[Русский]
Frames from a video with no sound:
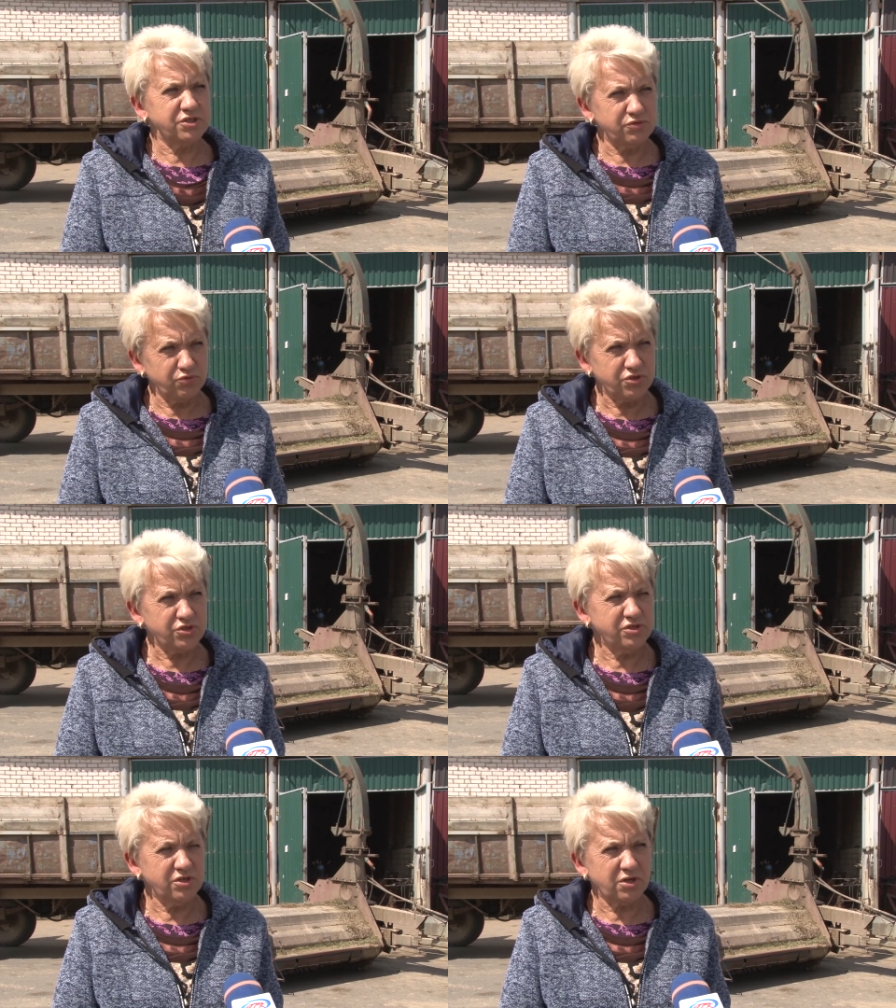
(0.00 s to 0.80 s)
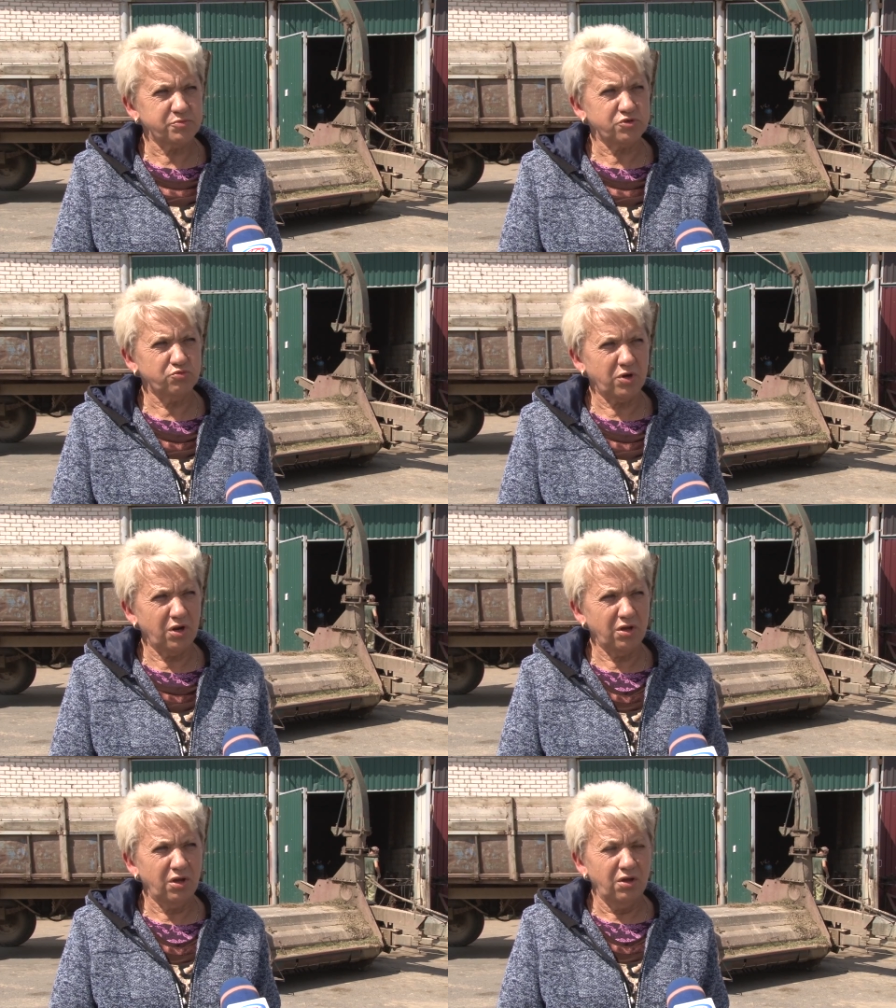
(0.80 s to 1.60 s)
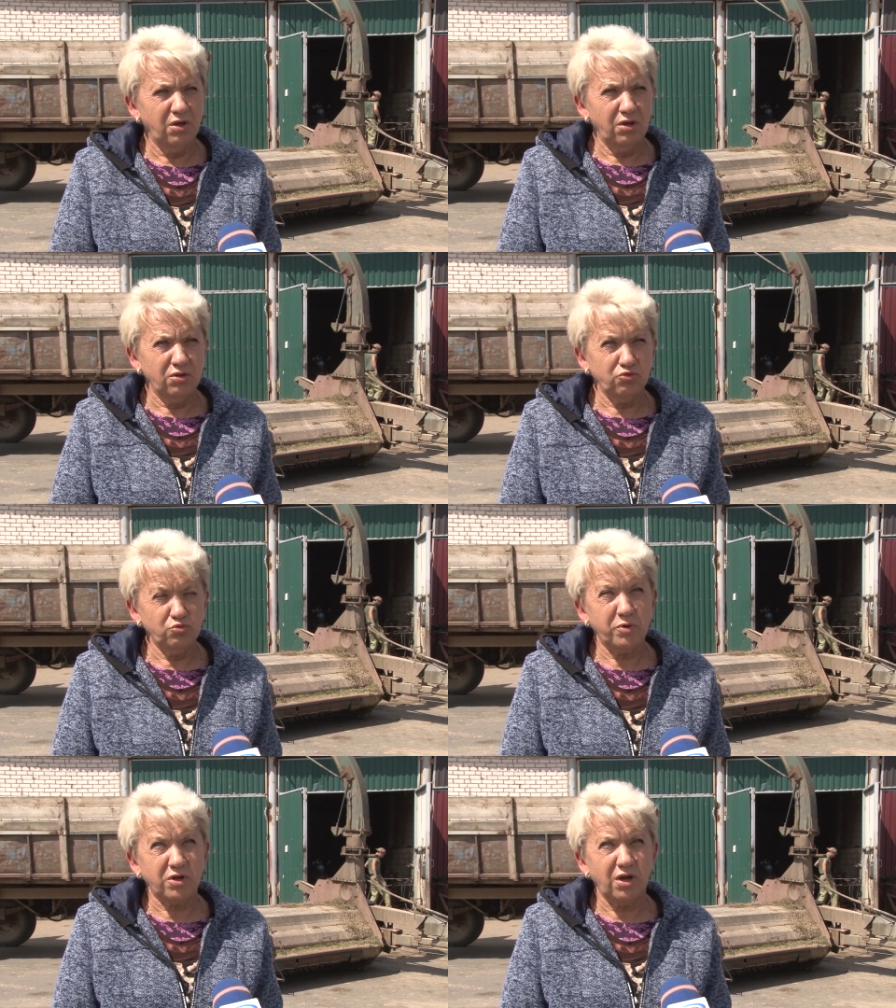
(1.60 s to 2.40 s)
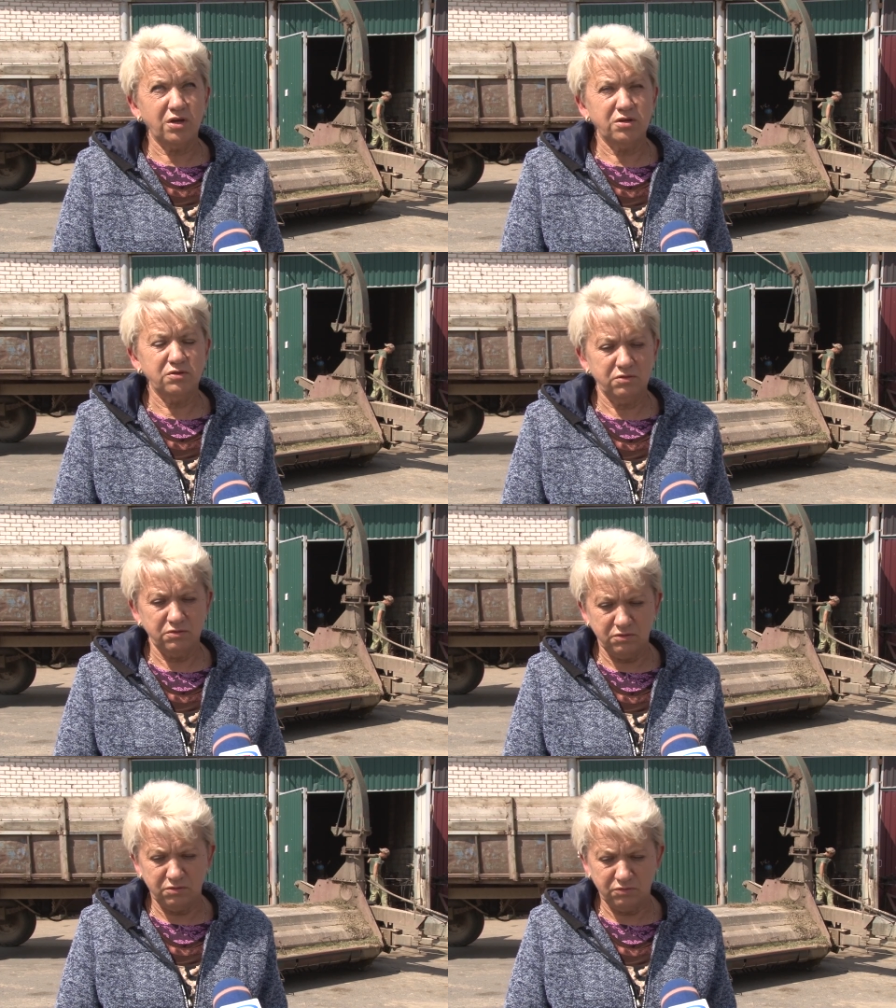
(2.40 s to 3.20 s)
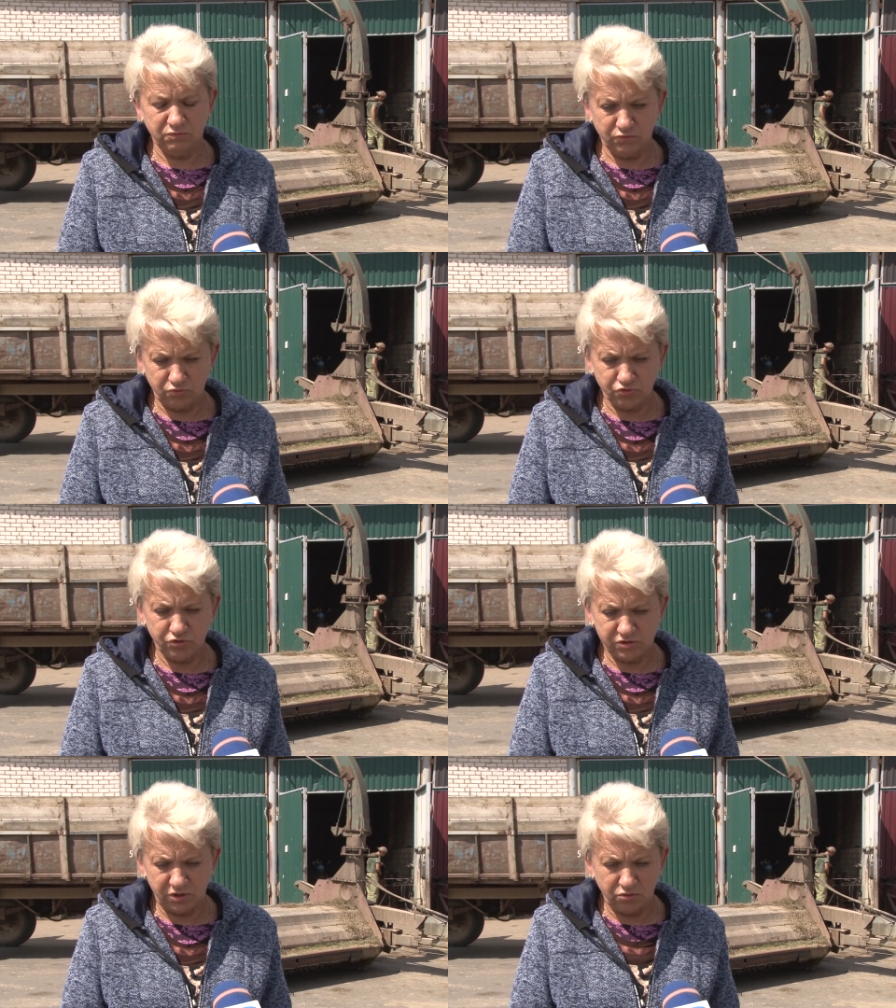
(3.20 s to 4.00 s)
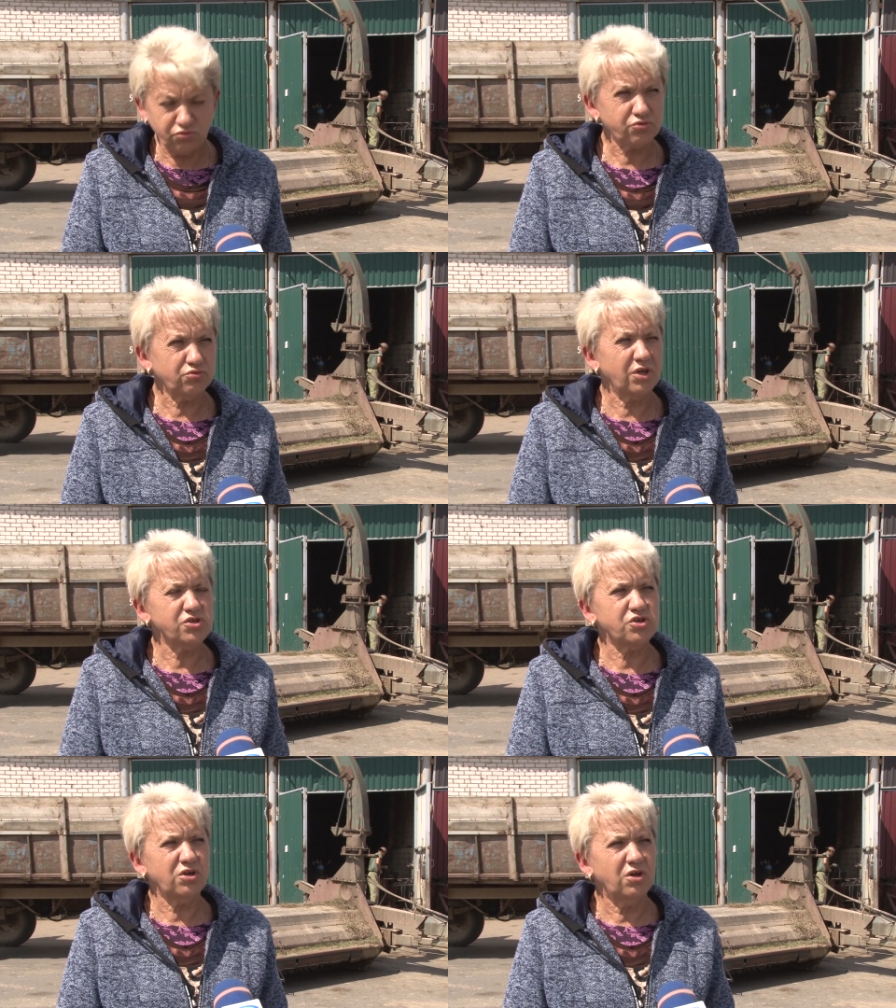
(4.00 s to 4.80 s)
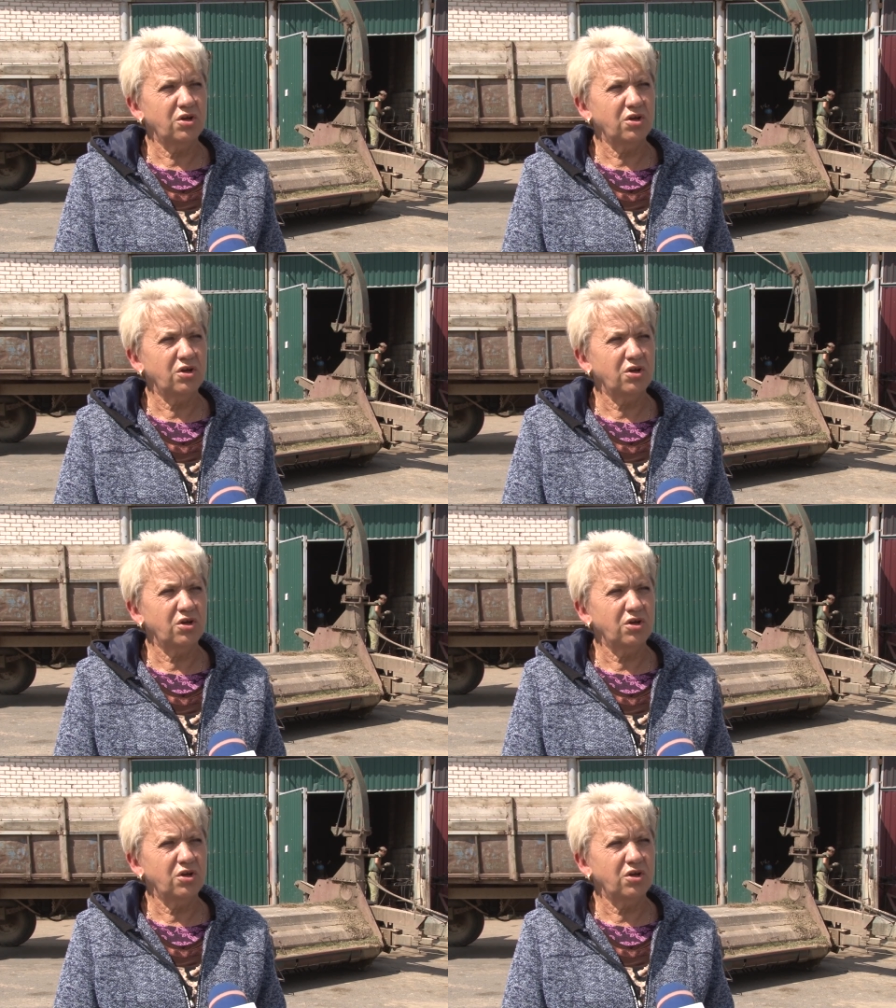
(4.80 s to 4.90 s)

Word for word: на сегодняшний день рапса убрали. Ну, пока вот уже отгрузку начали